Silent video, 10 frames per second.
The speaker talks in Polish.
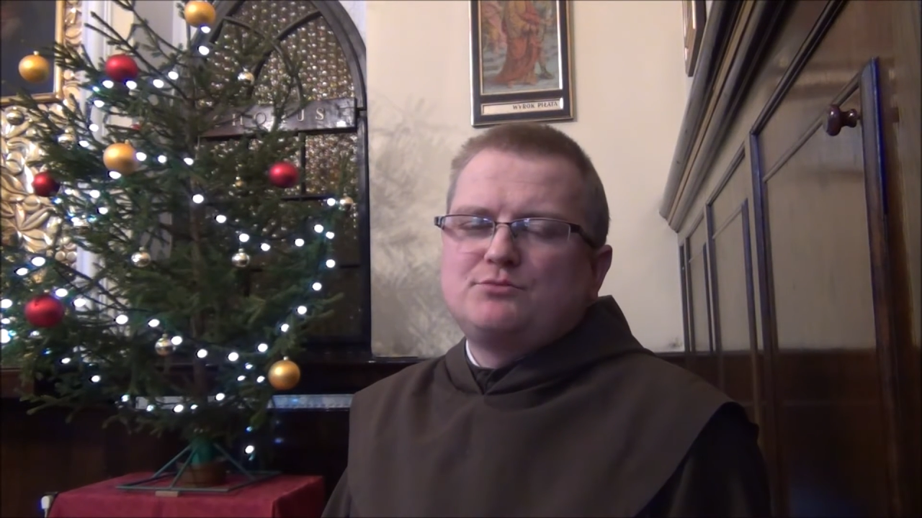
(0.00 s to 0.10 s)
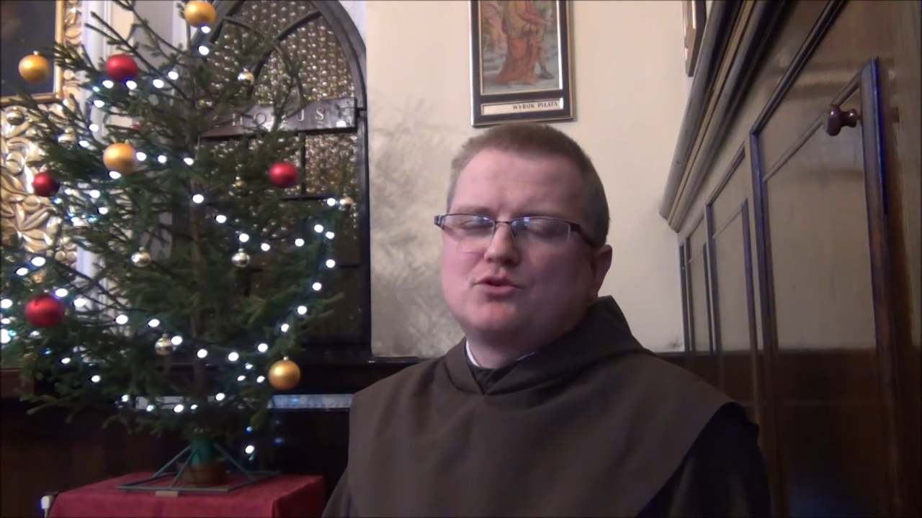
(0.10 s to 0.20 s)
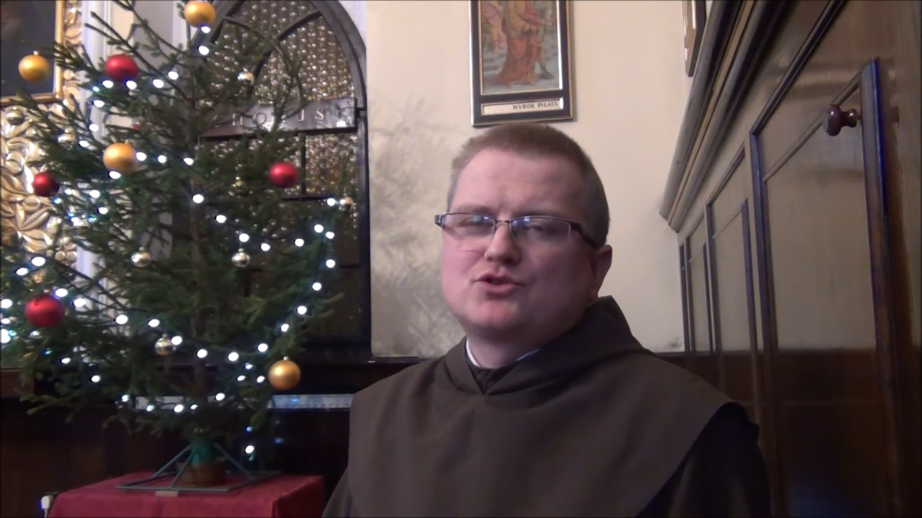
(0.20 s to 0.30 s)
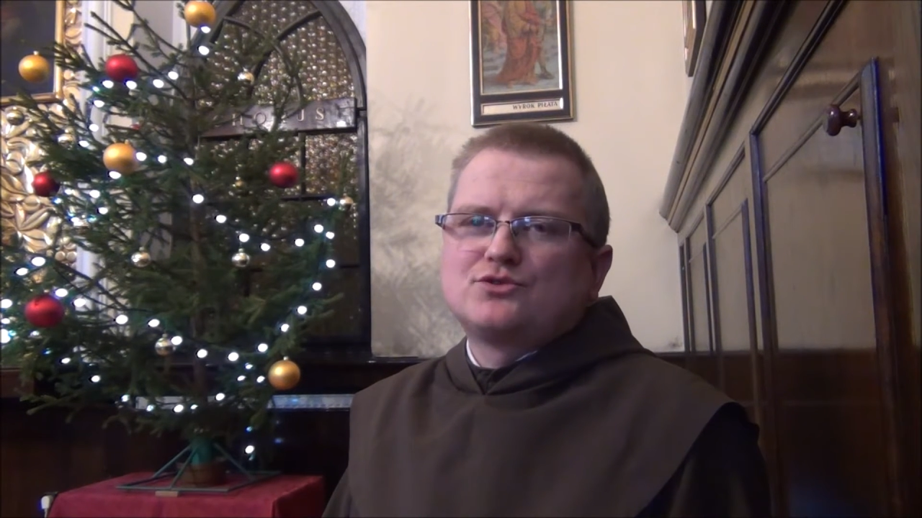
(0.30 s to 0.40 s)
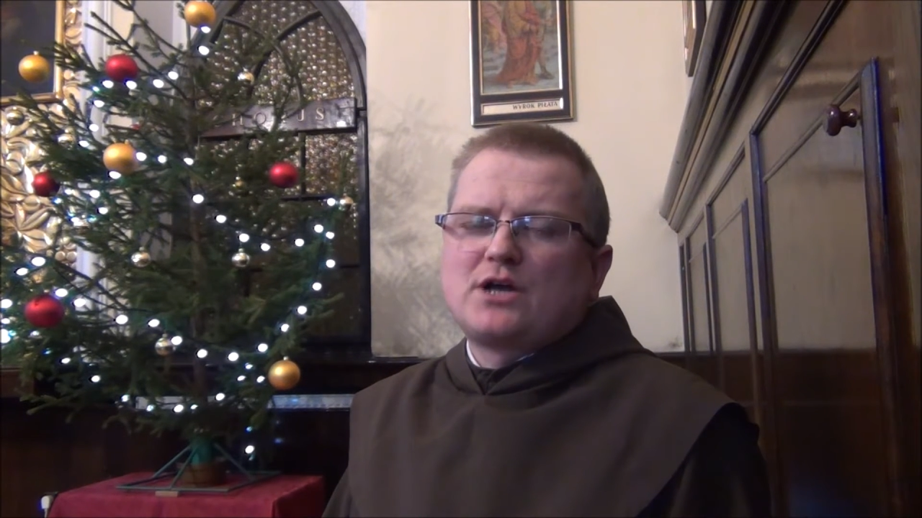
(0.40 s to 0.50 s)

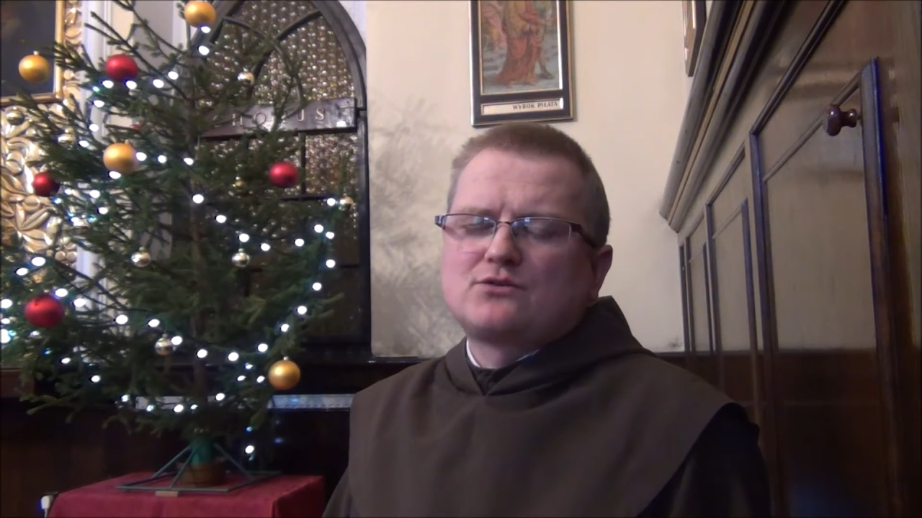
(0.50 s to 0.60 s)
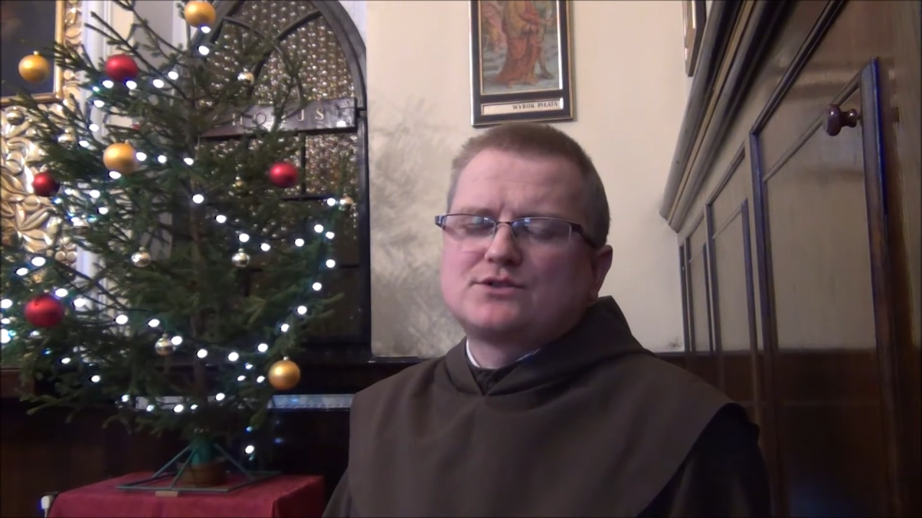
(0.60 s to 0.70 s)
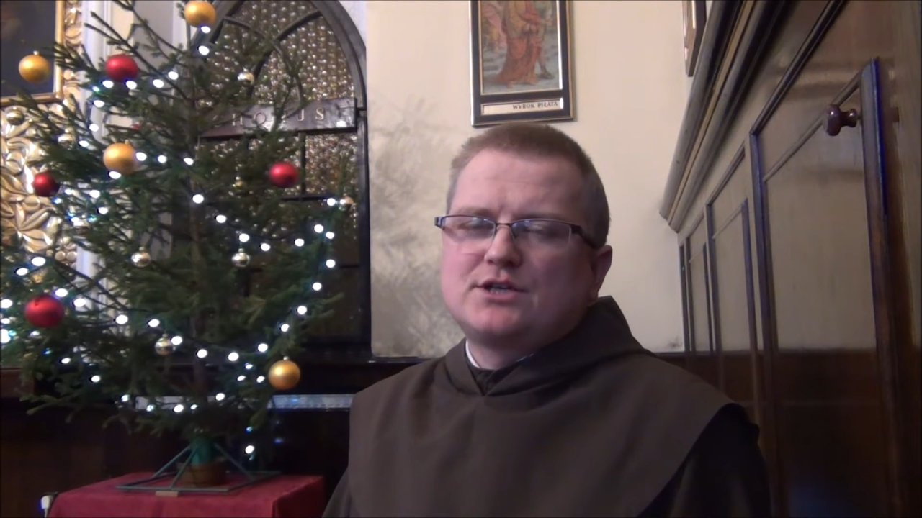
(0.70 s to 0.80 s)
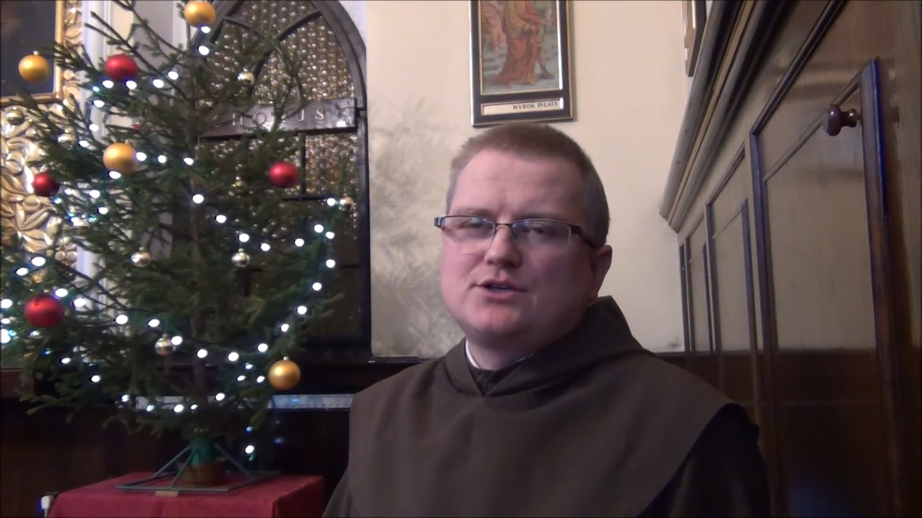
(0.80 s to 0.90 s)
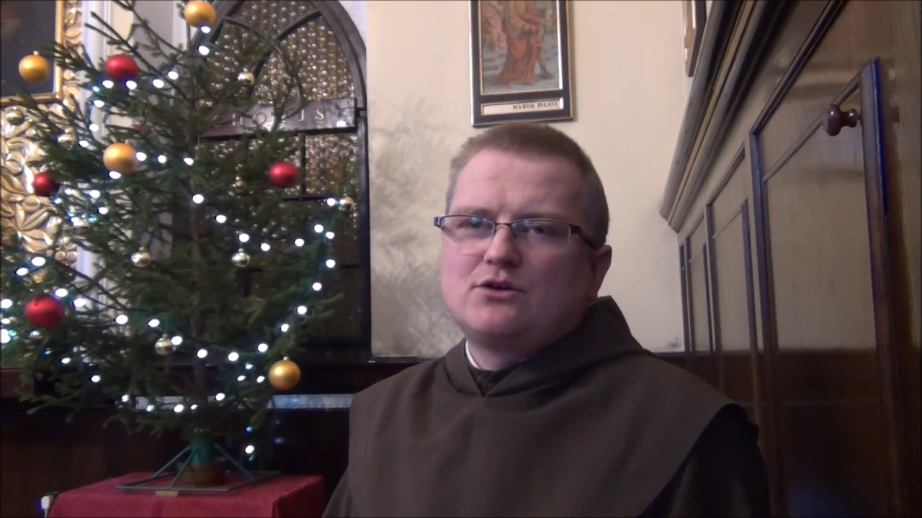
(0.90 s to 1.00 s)

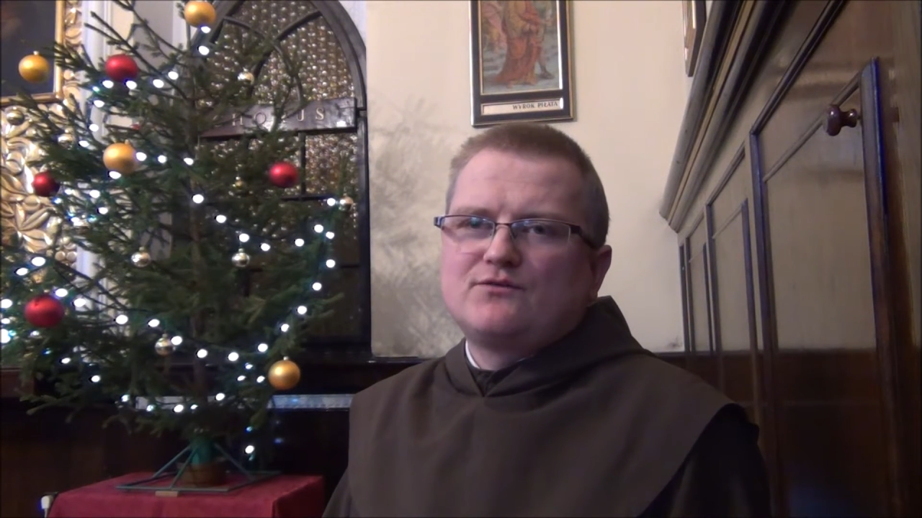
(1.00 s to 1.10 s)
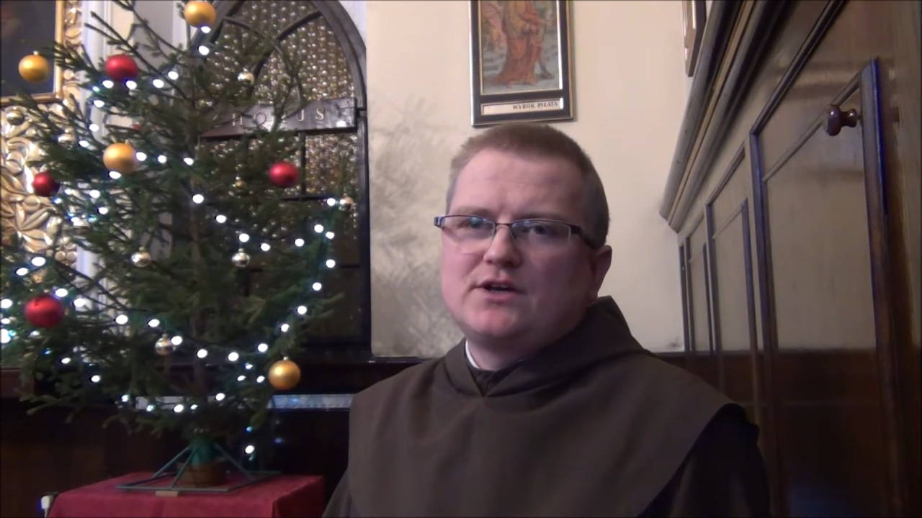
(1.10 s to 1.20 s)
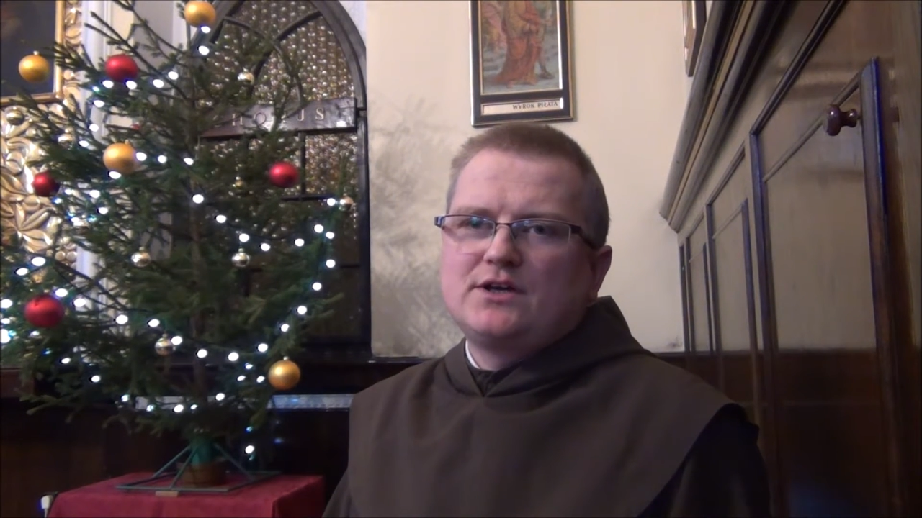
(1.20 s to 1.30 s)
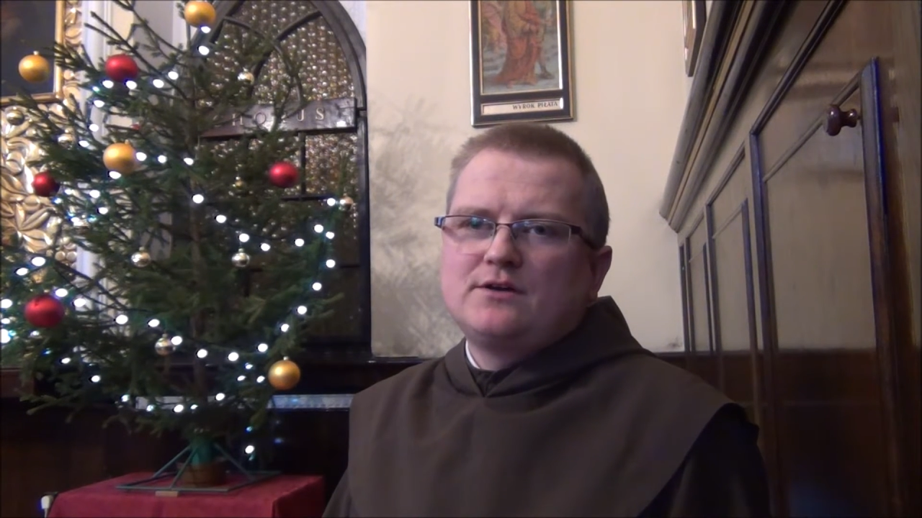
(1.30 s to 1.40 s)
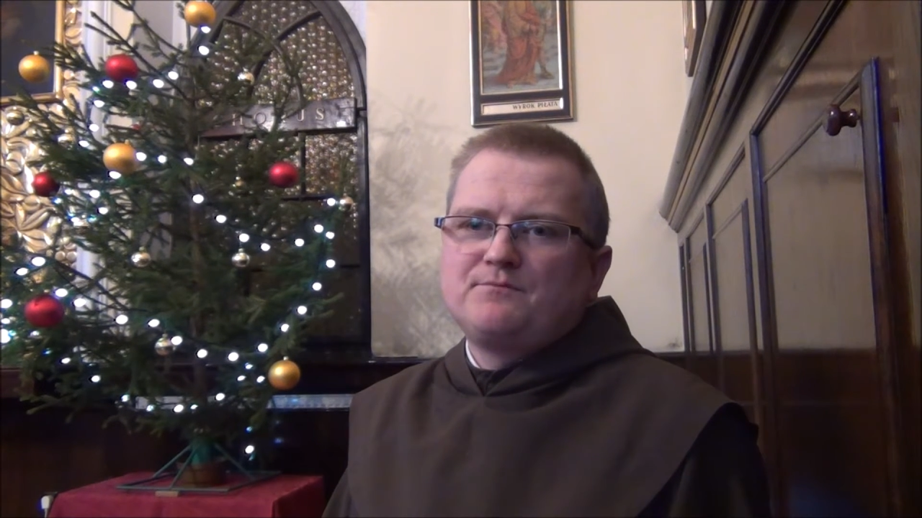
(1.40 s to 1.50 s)

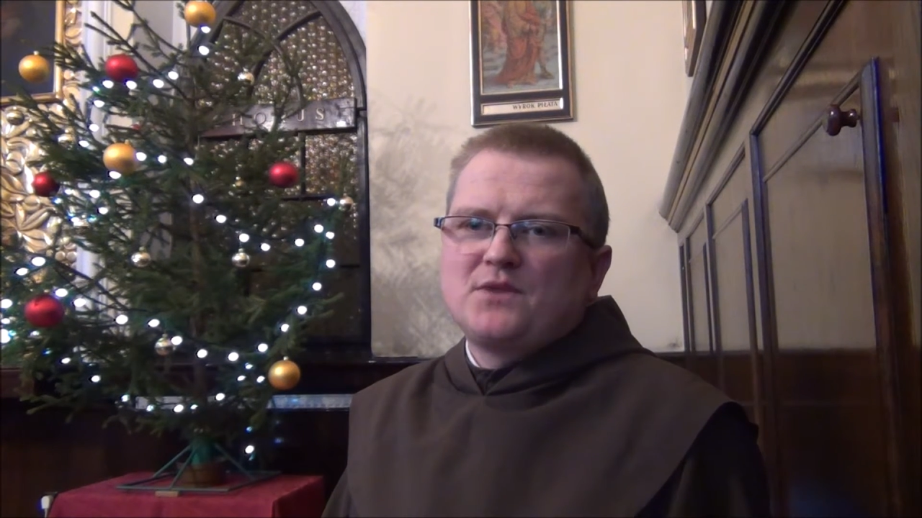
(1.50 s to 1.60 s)
bożonarodzeniowej,